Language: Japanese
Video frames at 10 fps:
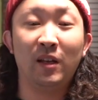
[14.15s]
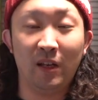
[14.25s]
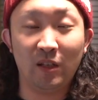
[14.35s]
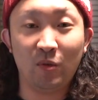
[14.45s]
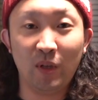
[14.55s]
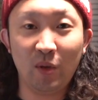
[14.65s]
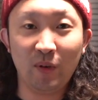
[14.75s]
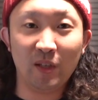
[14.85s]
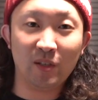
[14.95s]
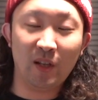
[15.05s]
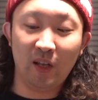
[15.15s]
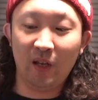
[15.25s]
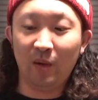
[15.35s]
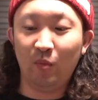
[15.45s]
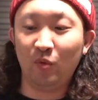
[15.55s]
えー、それではですね、
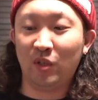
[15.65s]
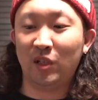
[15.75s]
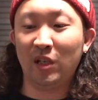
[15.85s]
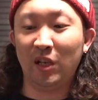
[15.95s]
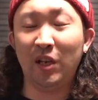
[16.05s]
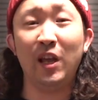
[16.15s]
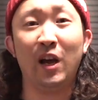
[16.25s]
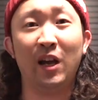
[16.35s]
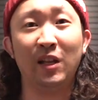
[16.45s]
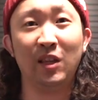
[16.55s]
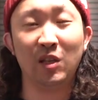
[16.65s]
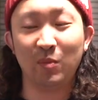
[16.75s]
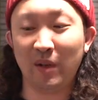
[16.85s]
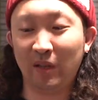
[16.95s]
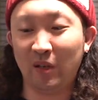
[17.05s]
もう実際にね、開けて
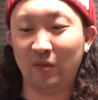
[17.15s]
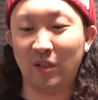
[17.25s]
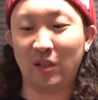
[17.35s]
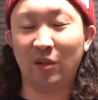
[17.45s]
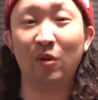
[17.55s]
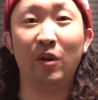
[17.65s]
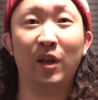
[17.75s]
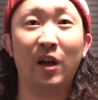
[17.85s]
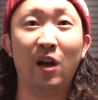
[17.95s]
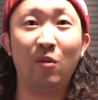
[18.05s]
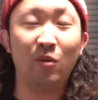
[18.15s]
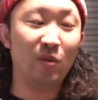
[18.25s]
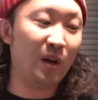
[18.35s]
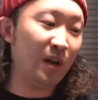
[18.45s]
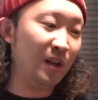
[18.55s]
しまってるんですけど、え箱
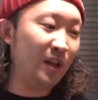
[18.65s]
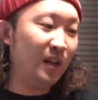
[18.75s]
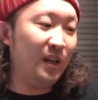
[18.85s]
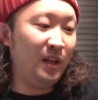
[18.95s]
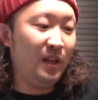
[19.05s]
の中に、